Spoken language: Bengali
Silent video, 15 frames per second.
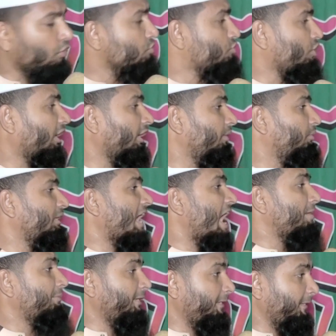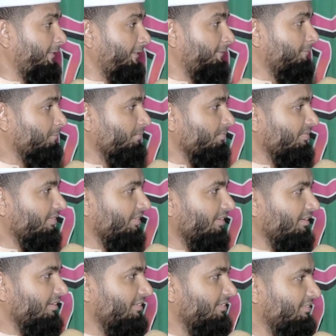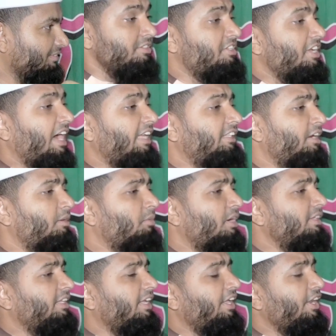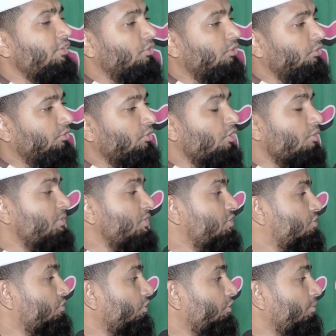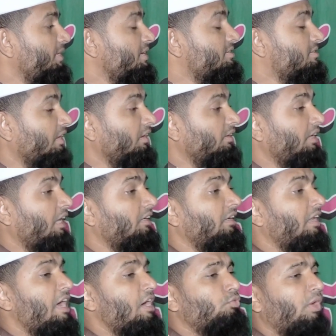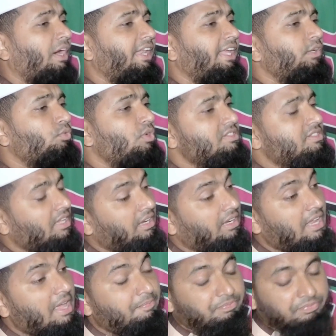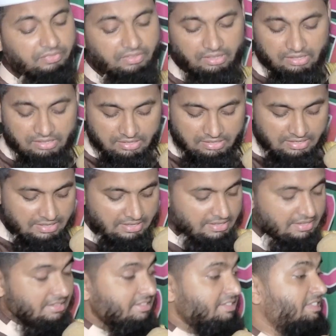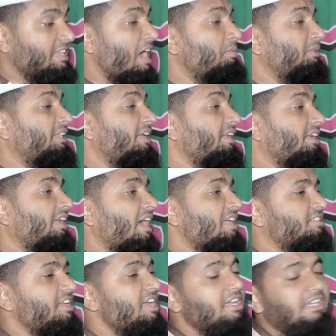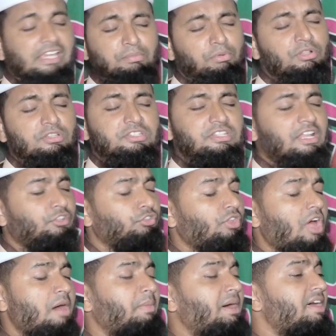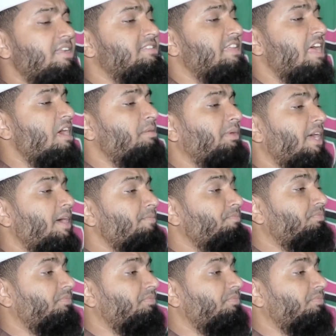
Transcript: করুন সকালে বলে আমিন জিহাদের ময়দানের জন্য বিশ্ব নবী সাল্লাল্লাহু আলাইহি ওয়াসাল্লাম সাহাবীদের কাছে গিয়ে বলছেন আমার সাহাবীরা